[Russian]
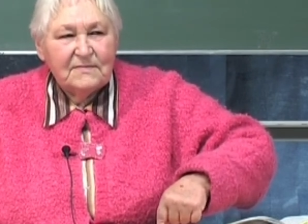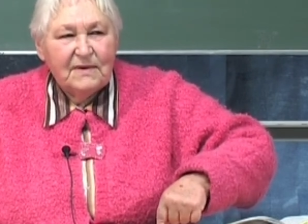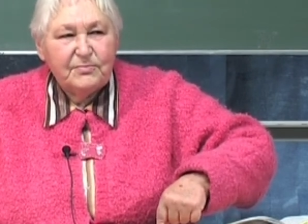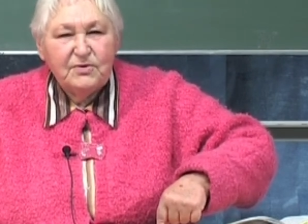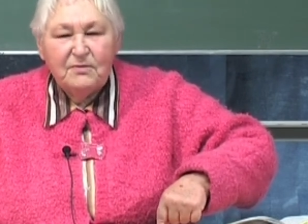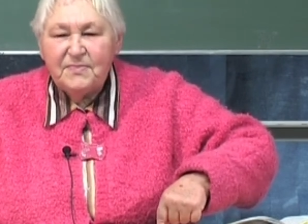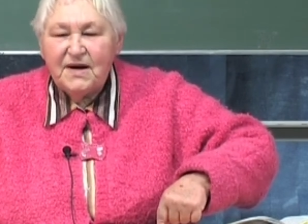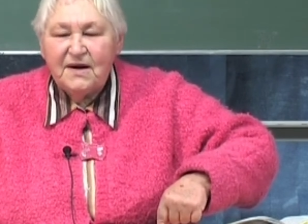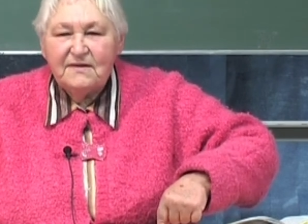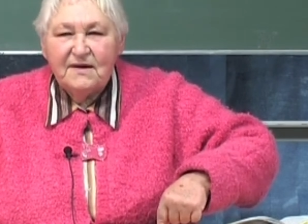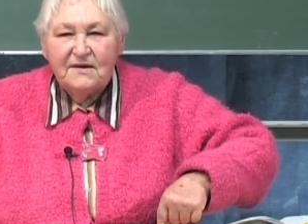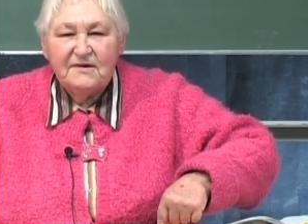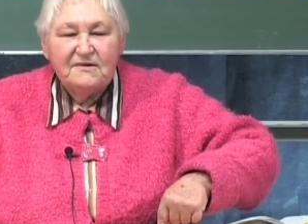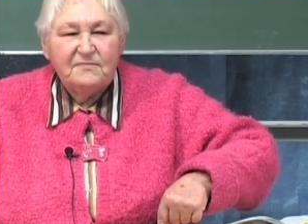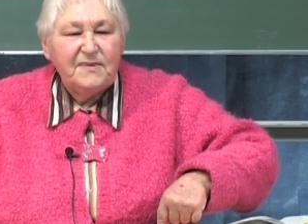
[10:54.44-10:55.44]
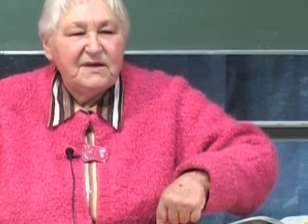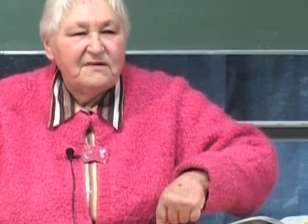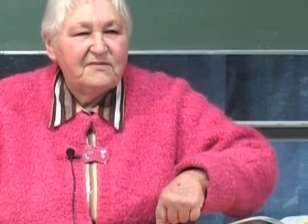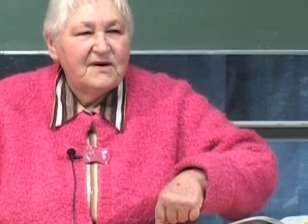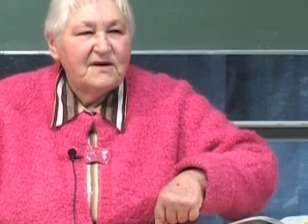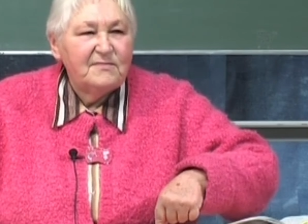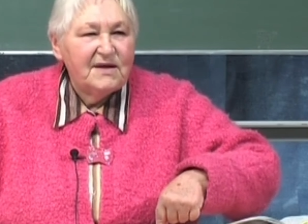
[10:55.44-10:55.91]
А потом приказал
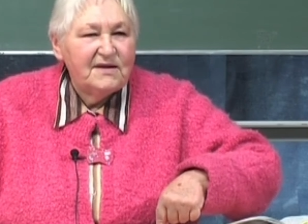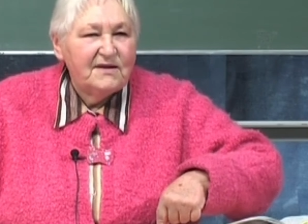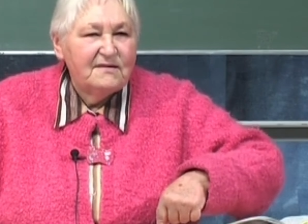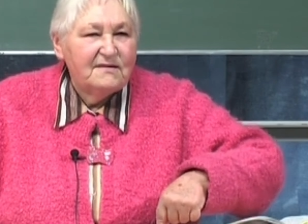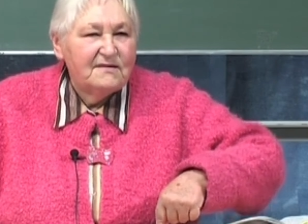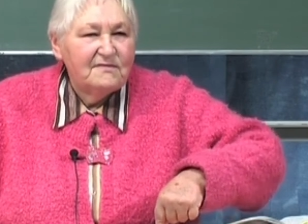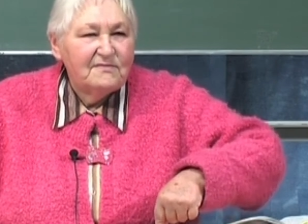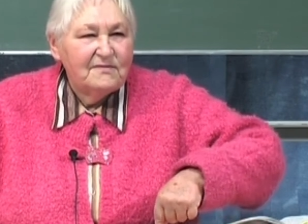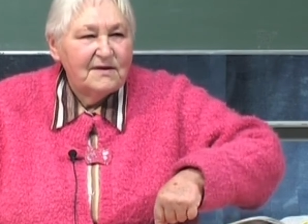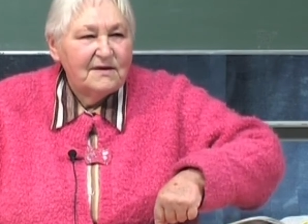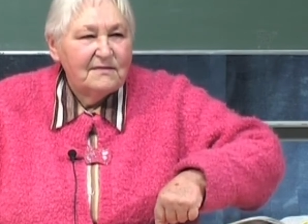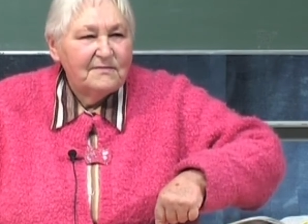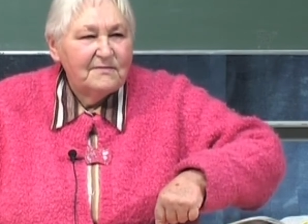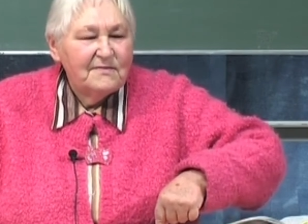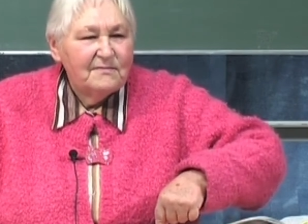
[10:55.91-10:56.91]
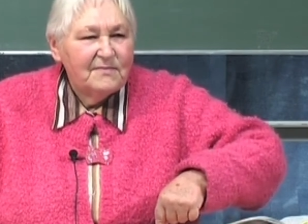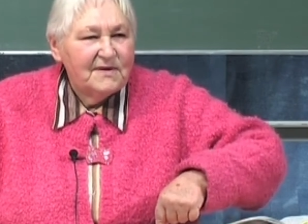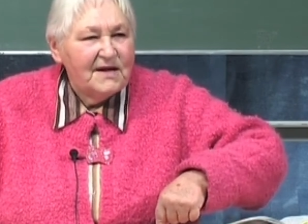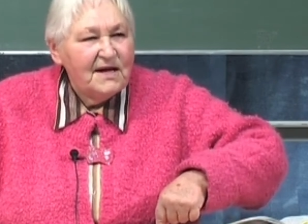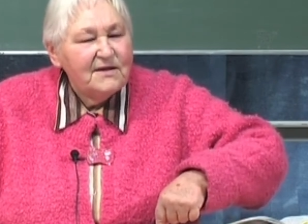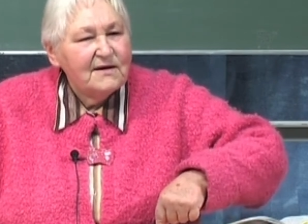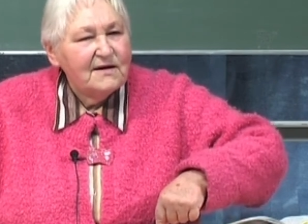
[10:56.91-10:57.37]
избить всех младенцев.
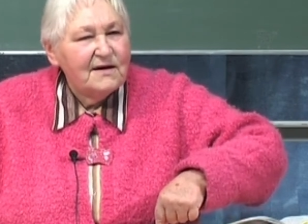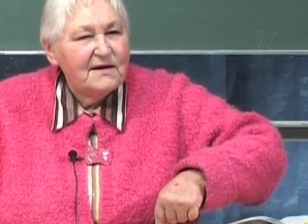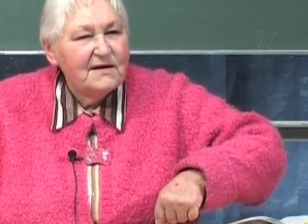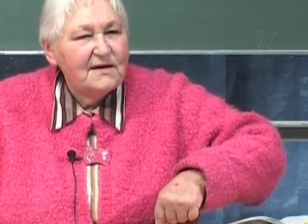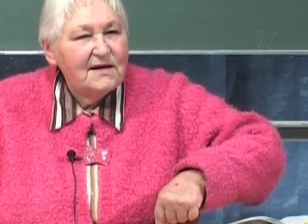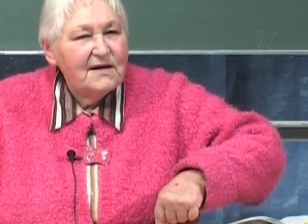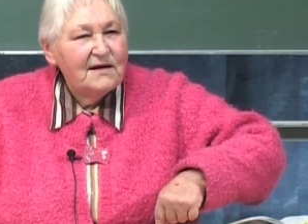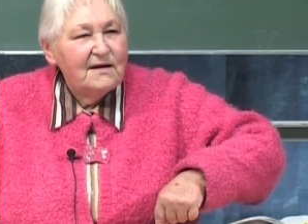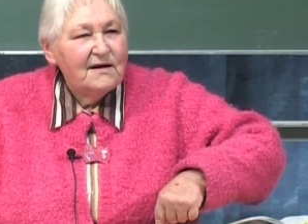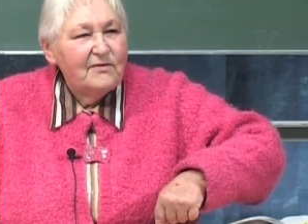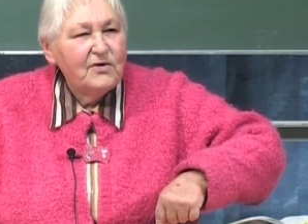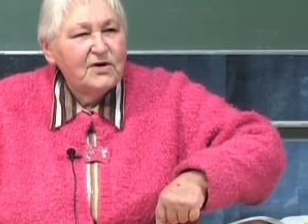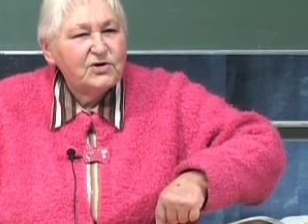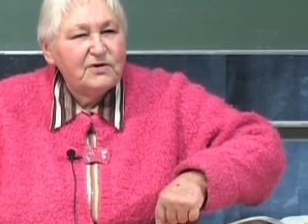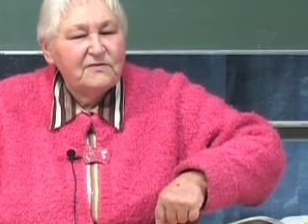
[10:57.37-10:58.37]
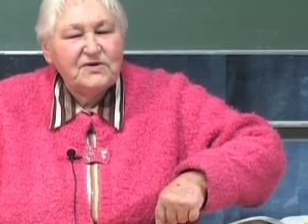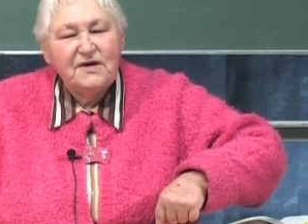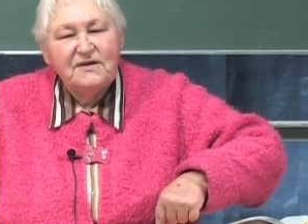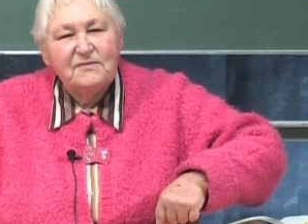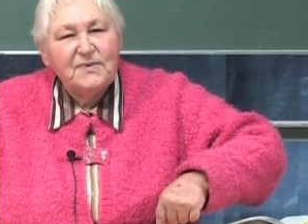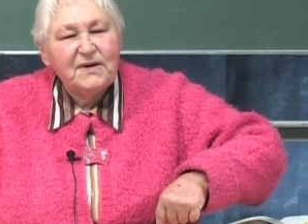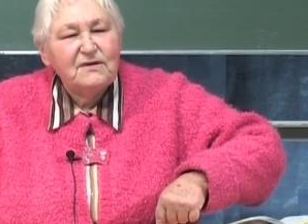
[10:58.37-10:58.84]
Представляете как? Вот что в
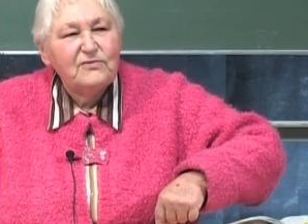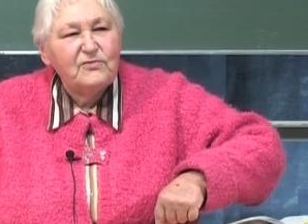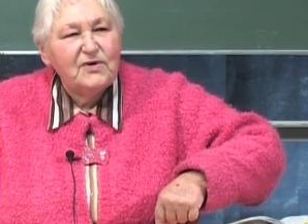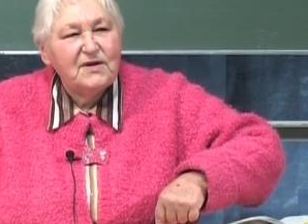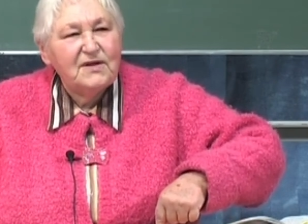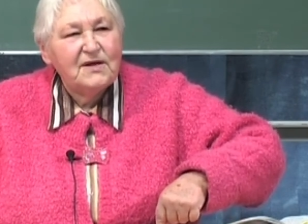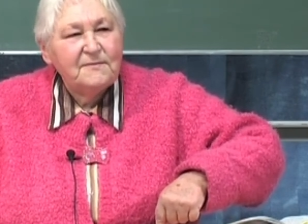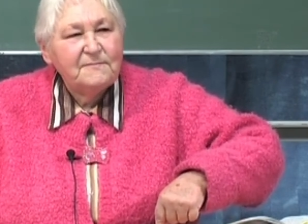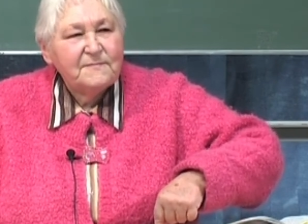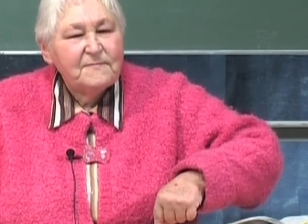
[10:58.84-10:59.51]
жизни происходит.